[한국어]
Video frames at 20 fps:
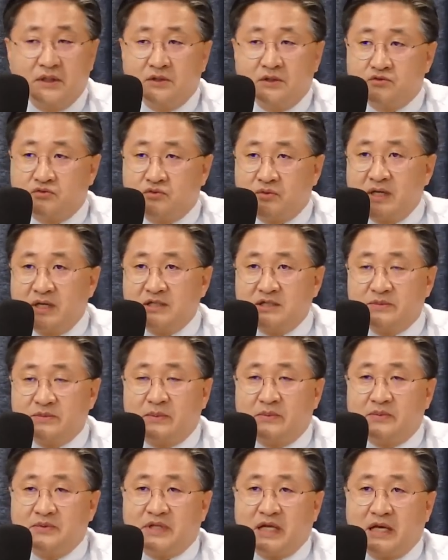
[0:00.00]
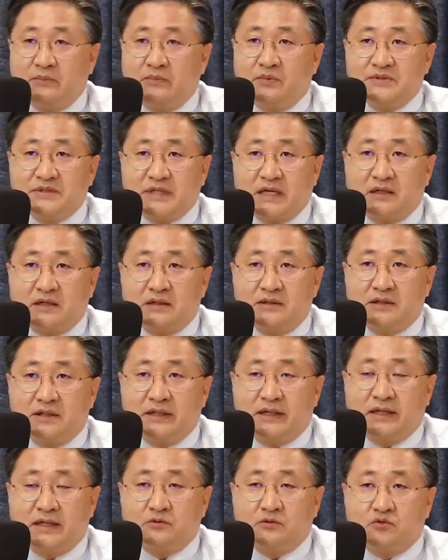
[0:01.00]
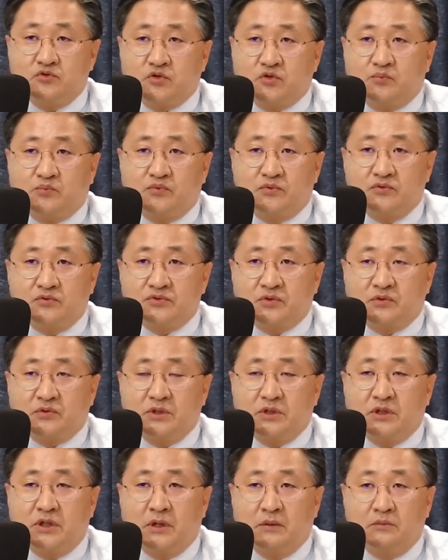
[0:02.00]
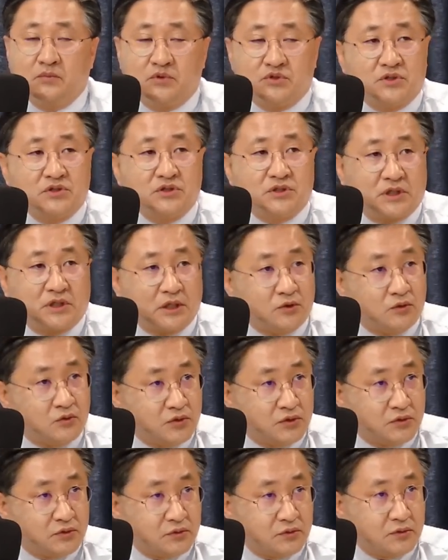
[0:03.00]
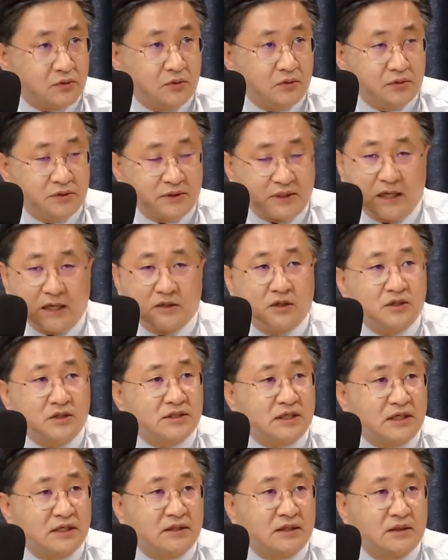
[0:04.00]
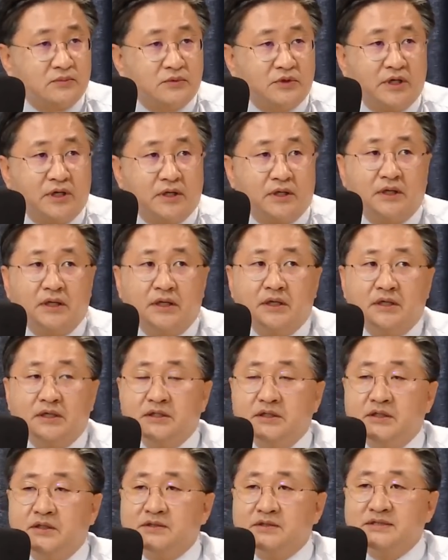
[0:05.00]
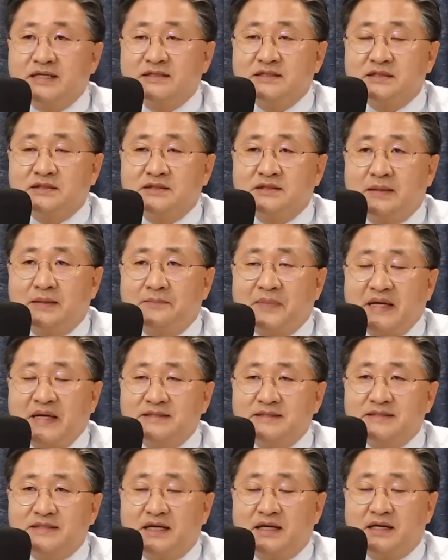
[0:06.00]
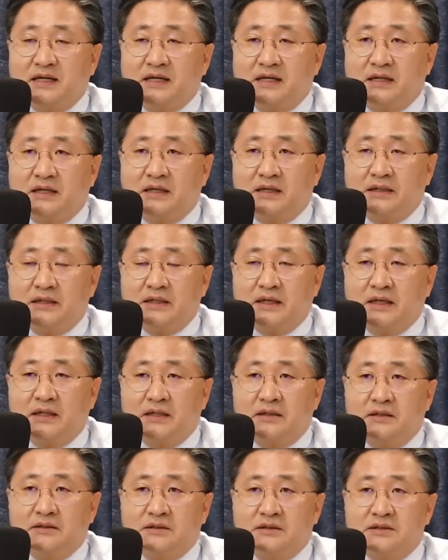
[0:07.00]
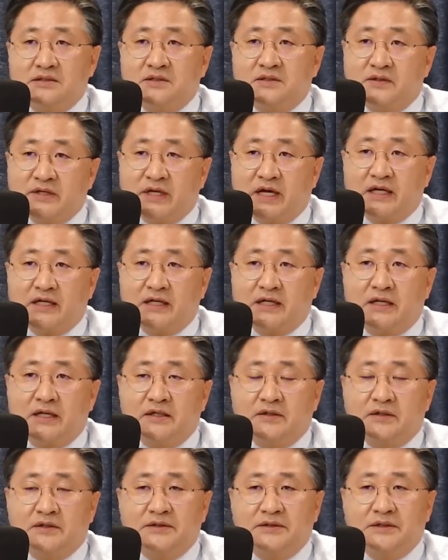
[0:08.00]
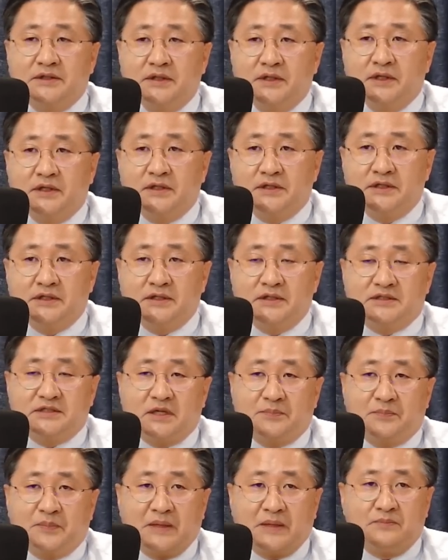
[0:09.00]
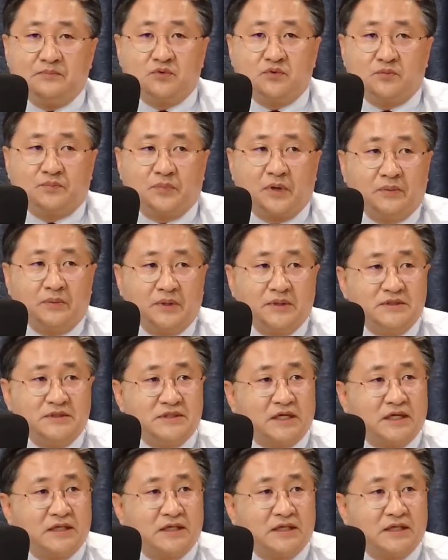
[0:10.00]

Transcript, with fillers: 중앙지법은 대부분 사건들에 대한 구속 불구속을 뭐 전직 대통령도 그렇고 다 거기서 하기 때문에 이 영장 전담 판사의 어떤 성향이나 이거는이 재판부 법원장